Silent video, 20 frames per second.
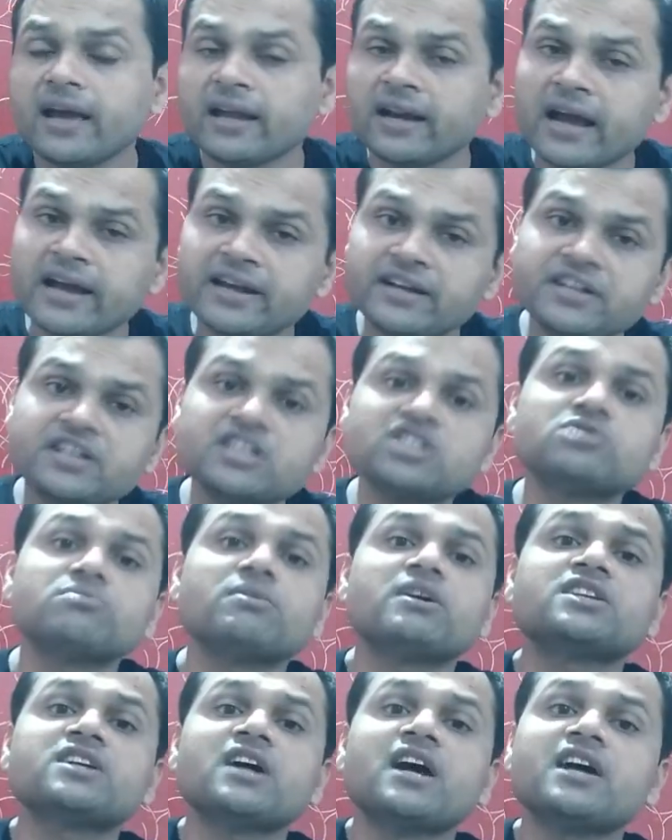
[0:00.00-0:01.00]
एनआईटीज
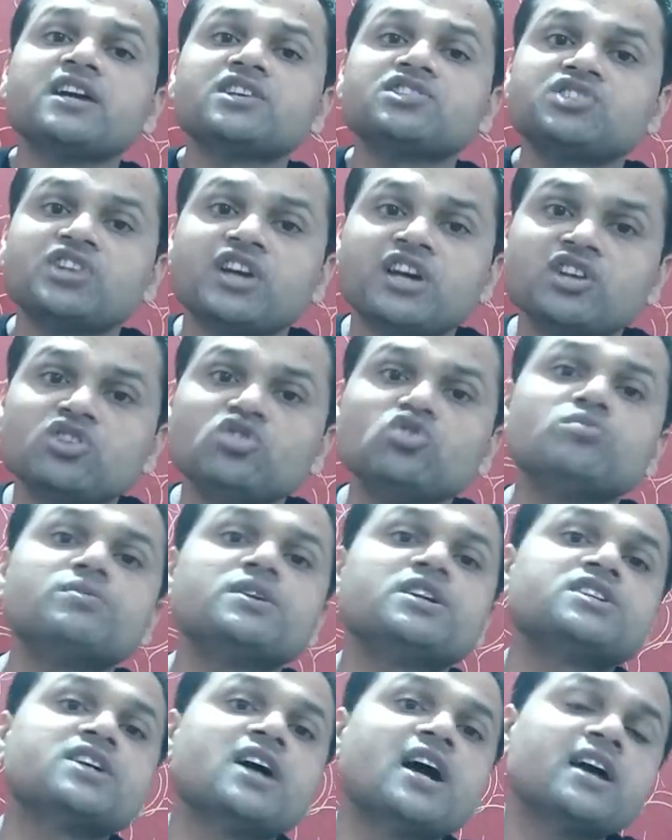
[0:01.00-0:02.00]
में जाए जेएनयू
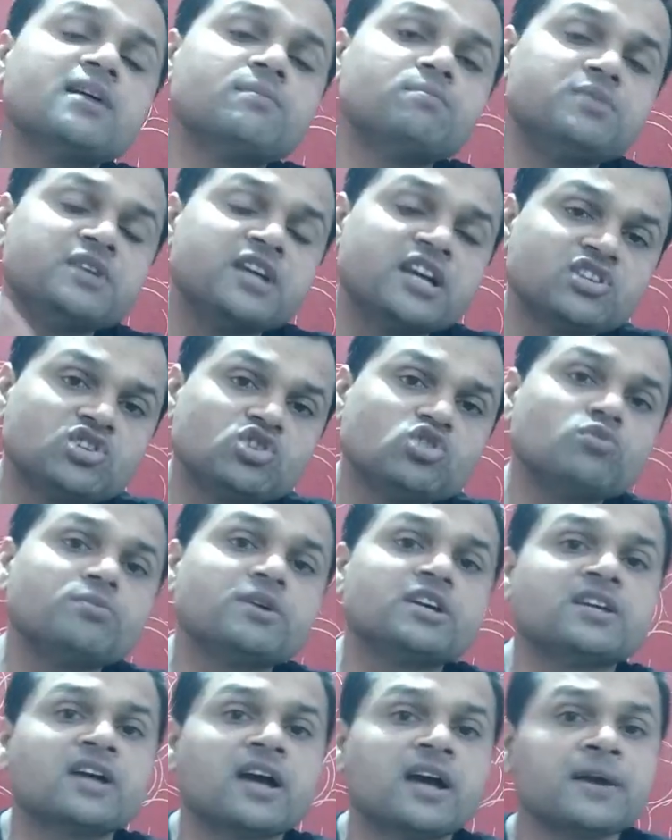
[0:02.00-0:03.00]
में जाए बीएचयू
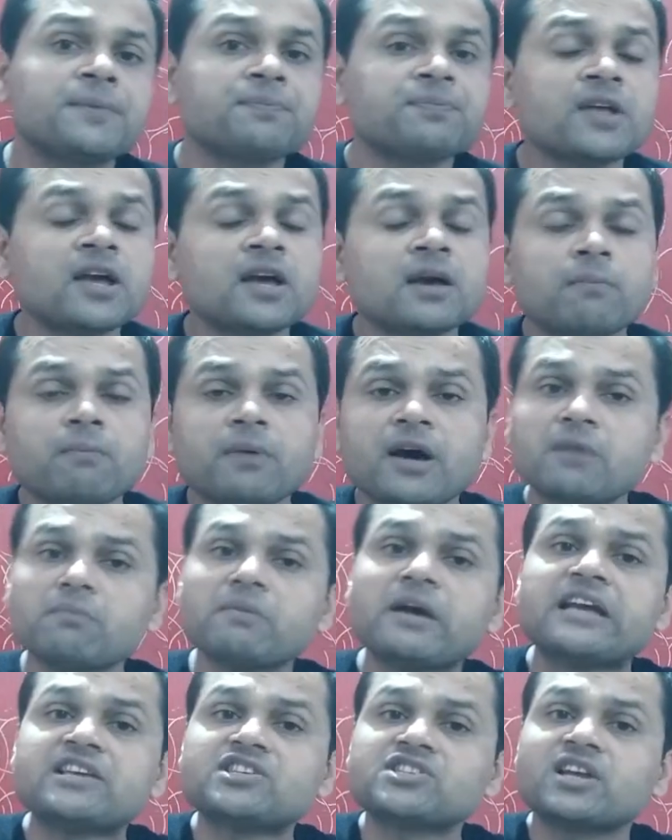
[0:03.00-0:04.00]
में जाए पर
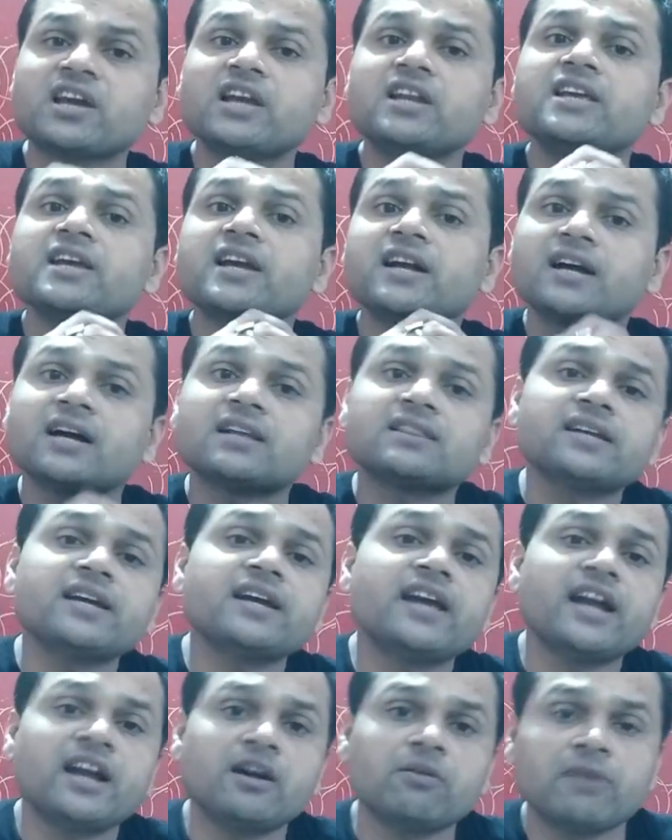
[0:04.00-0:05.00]
मैं इसके लिए
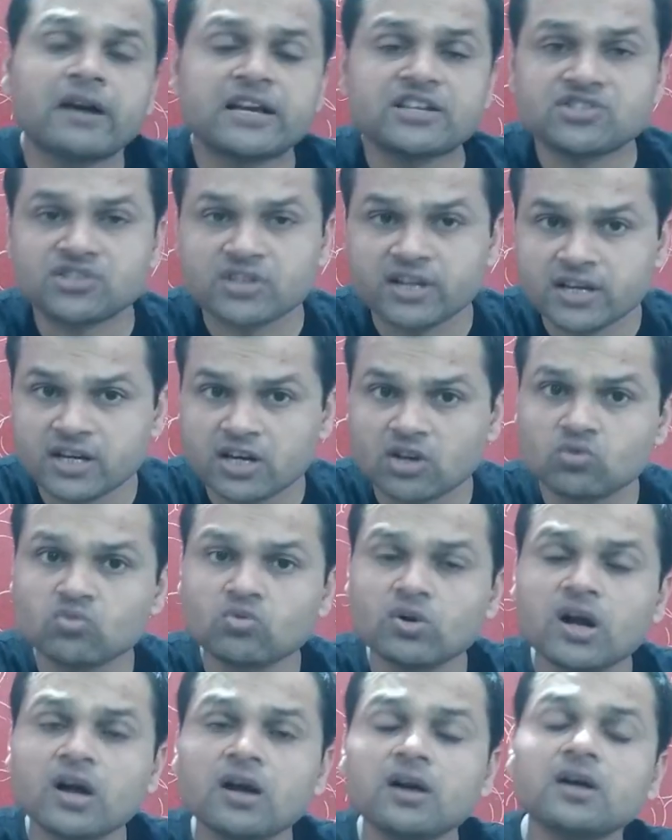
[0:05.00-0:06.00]
कतई एडवाइस नहीं
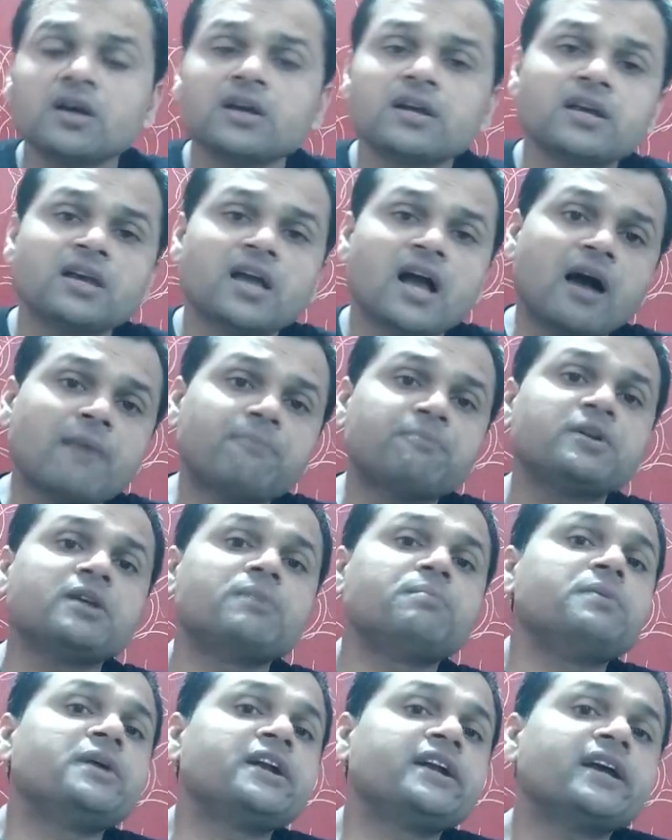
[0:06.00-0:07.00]
करूंगा कि
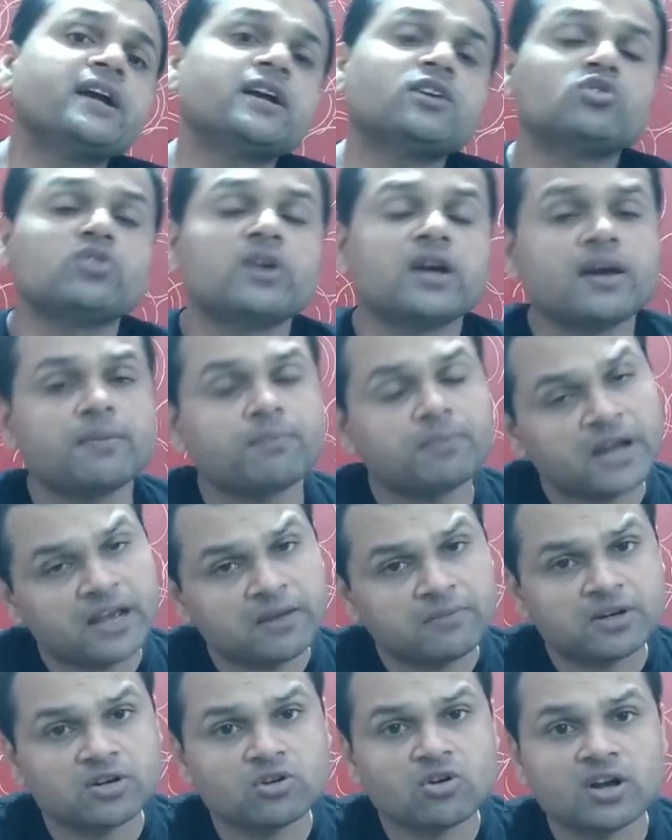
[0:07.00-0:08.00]
आपने बीटेक जो है
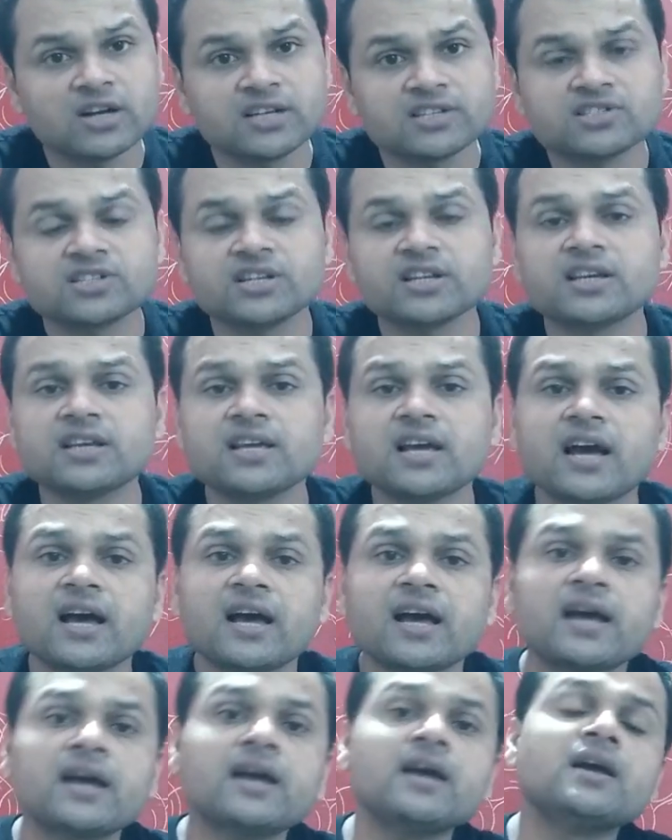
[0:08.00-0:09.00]
प्राइवेट कॉलेज से किया
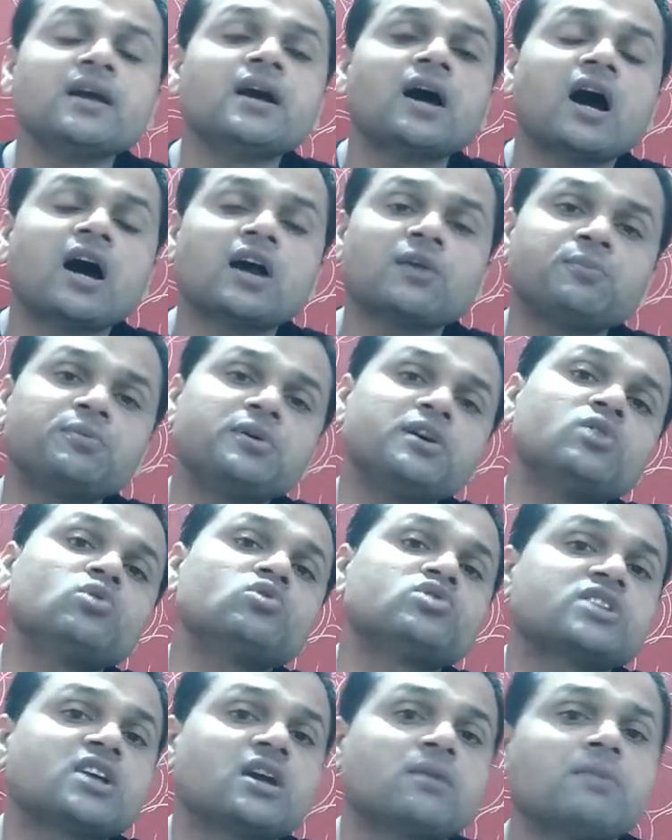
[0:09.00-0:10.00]
है और फिर
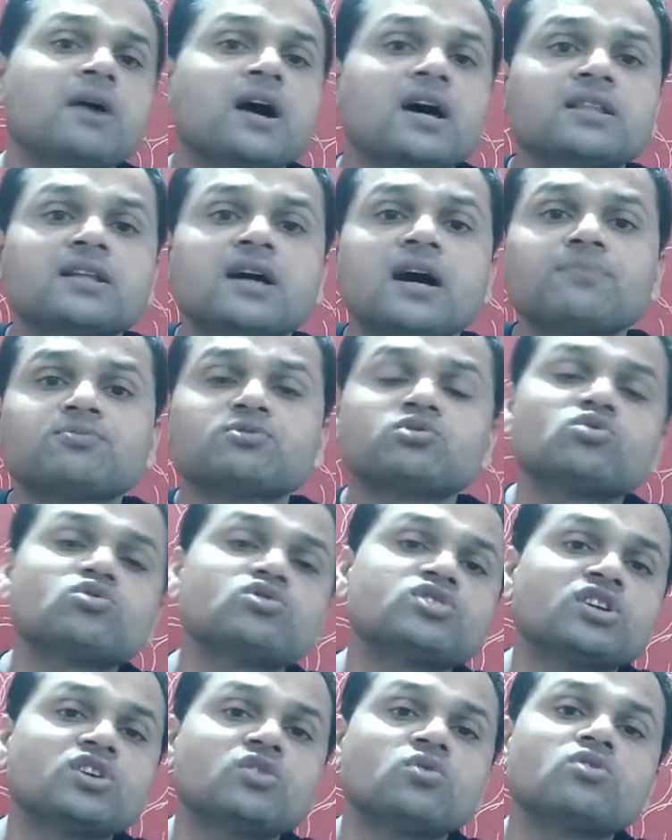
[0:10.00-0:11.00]
उसके बाद आप
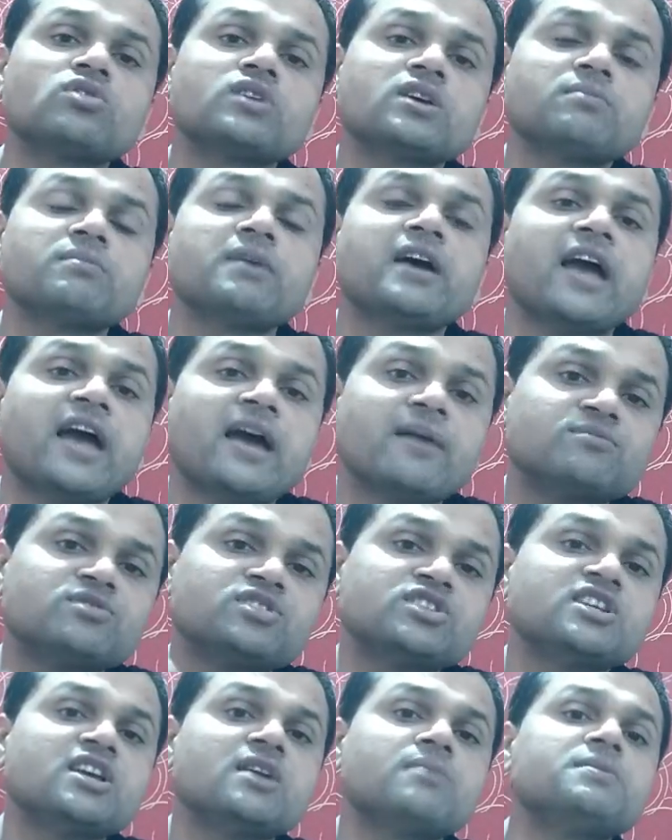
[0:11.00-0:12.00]
सोच रहे हो कि मैं
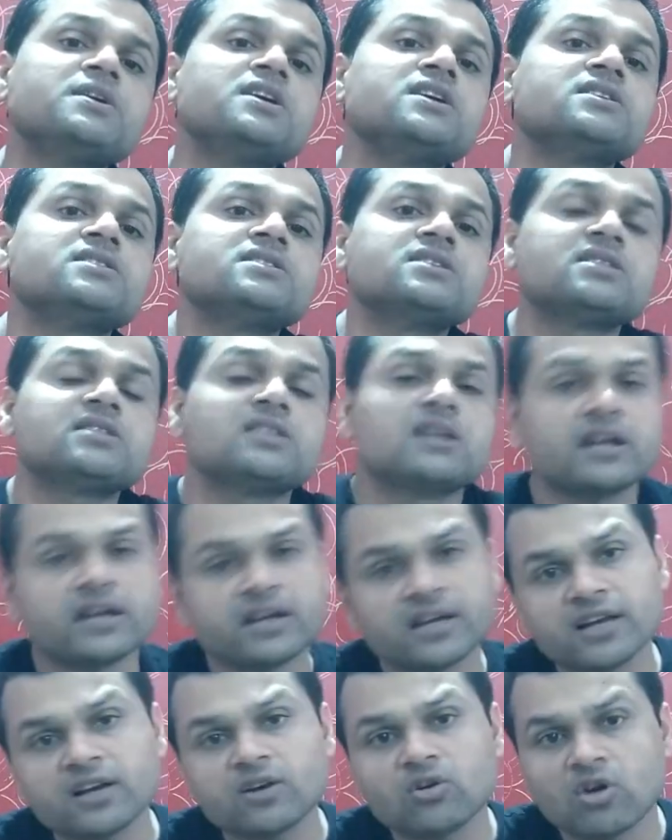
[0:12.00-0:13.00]
एमसीए भी इसी
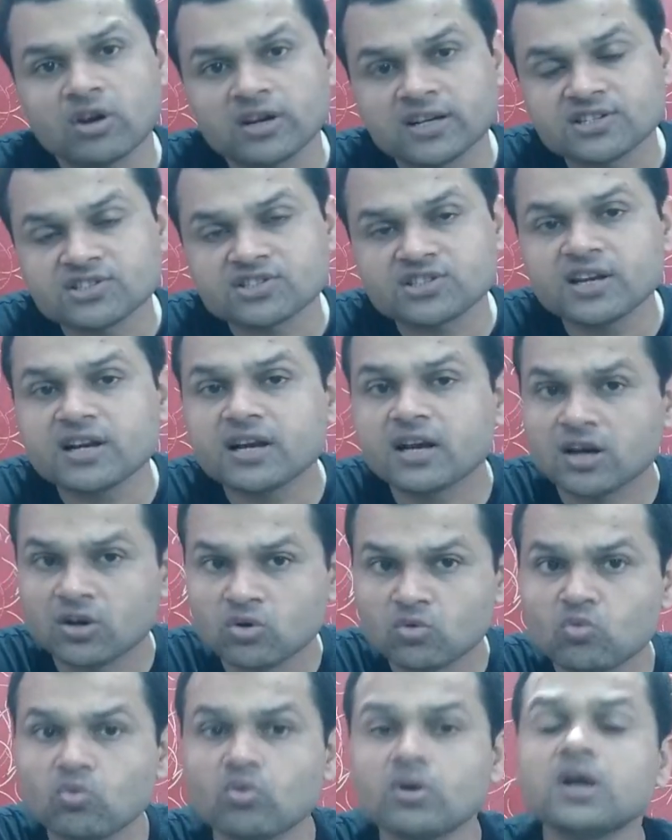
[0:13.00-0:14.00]
तरह के कॉलेज से
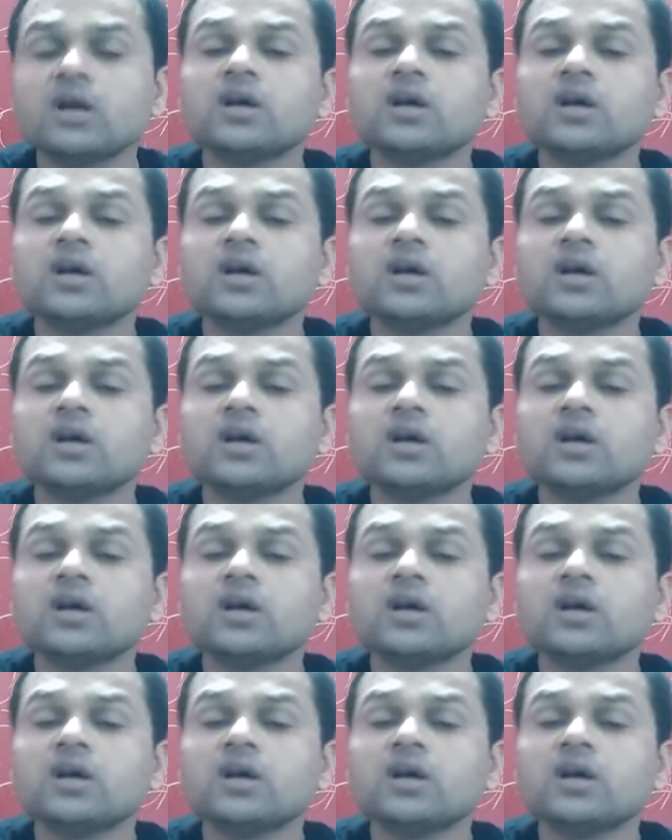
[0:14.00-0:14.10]
करूं